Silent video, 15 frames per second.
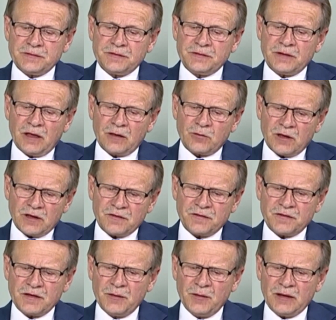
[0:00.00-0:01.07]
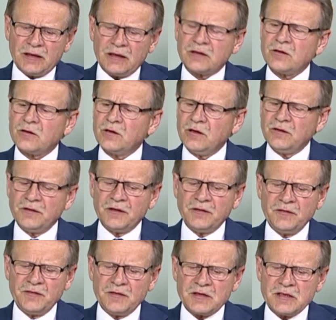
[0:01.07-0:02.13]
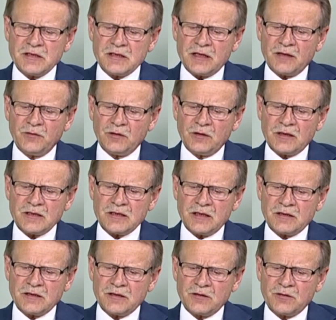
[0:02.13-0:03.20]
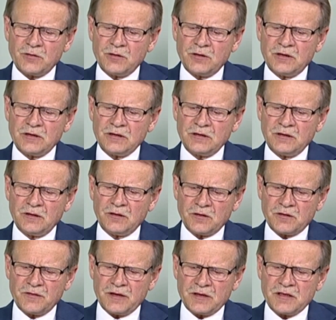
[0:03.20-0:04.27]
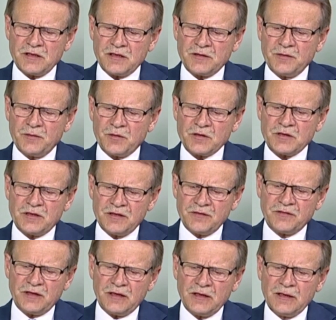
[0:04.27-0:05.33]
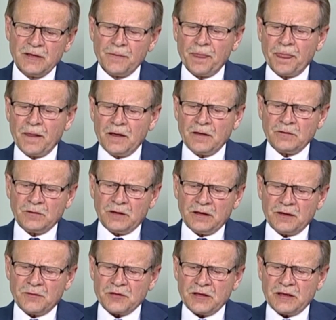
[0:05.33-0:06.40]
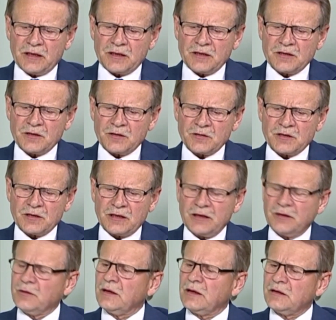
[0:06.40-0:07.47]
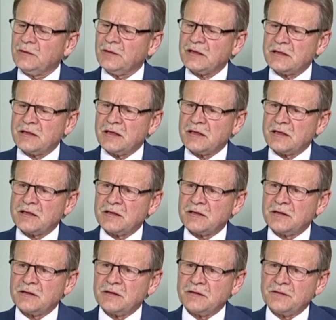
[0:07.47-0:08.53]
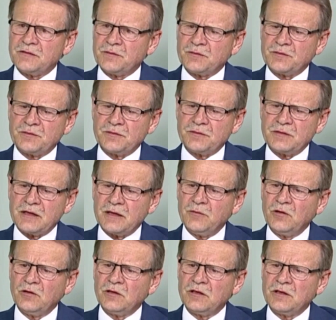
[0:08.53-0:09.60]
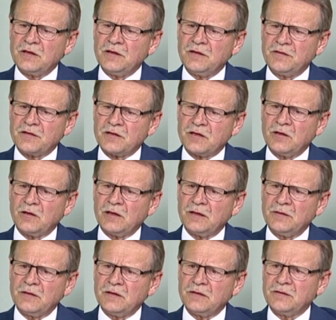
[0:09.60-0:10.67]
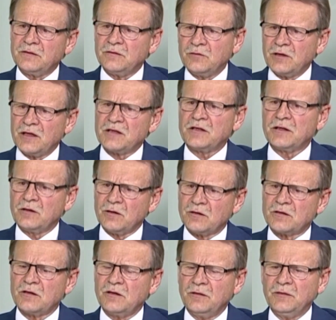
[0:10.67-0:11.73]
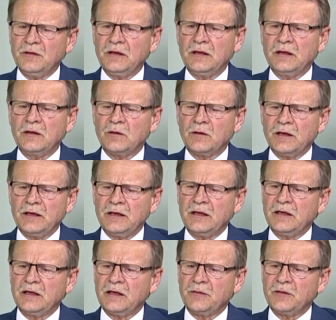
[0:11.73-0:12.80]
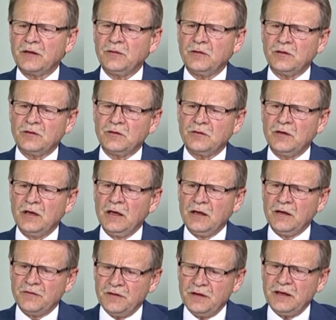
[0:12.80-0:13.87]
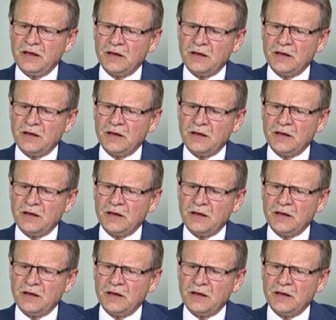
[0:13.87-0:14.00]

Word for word: Akurat w tematach drogowych, w inwestycjach, modernizacji dróg no, doświadczyliśmy pozytywnie. Tutaj te przetargi się rozstrzygnęły. Natomiast teraz y, remonty w szkole y, u nas się toczą i kolejny etap remontu w innych